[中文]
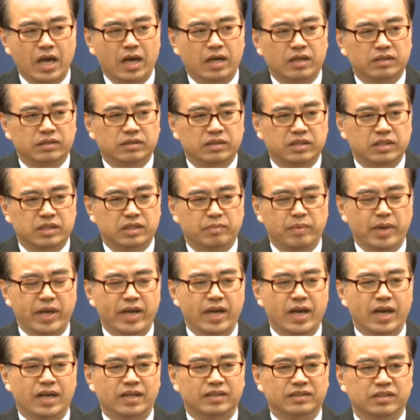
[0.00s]
呀，姊
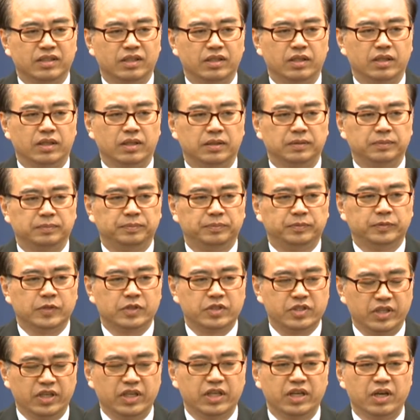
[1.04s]
妹啊，这个
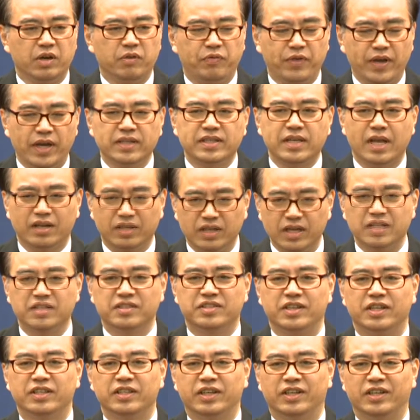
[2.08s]
是一个非常
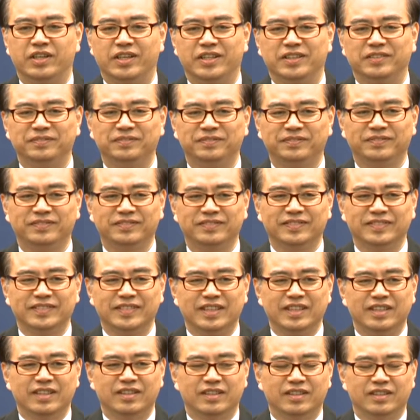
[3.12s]
认真的人。
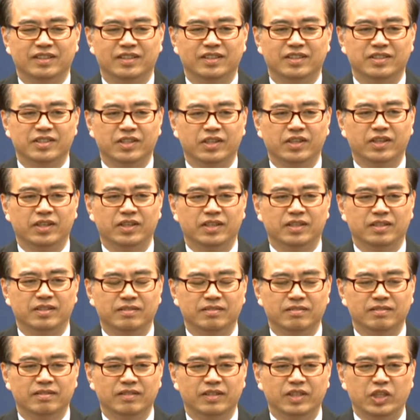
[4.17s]
呃，这
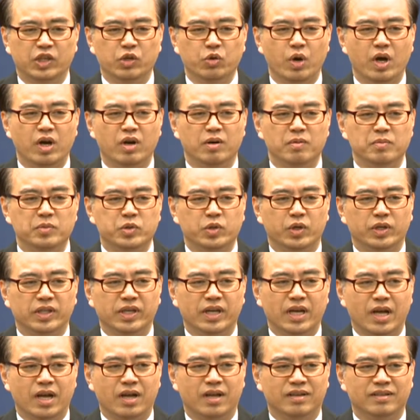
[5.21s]
个以往我们觉
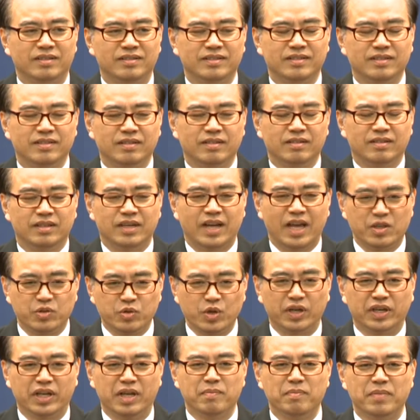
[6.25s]
得啊、来
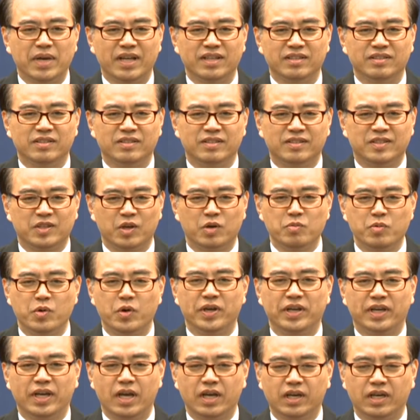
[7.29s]
壮年班周
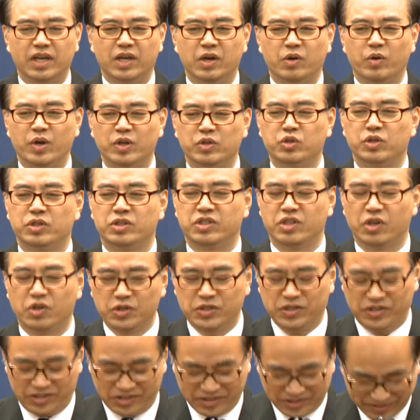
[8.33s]
末应该可以回去休
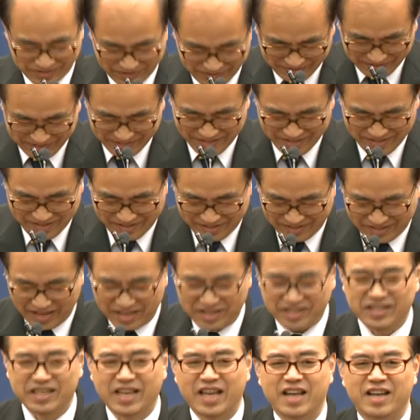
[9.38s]
息，
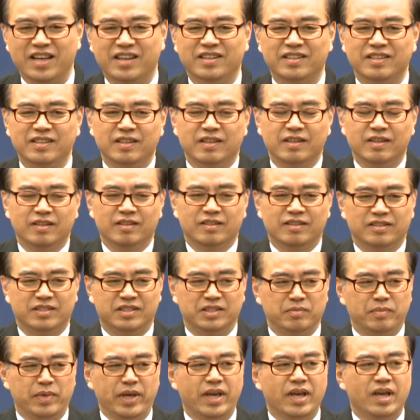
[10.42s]
但是啊，
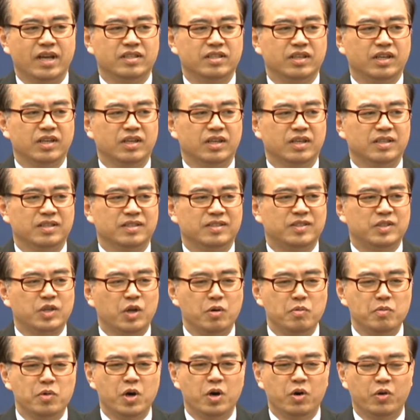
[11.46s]
姊妹啊，这个
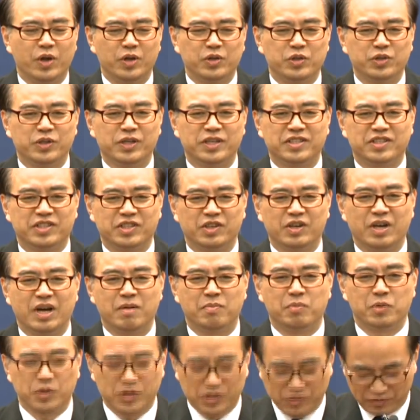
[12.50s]
周末回去的时候
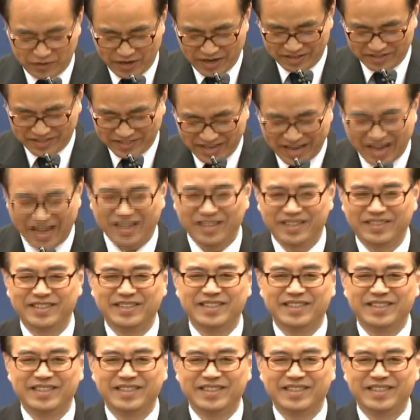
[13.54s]
啊，不是放假，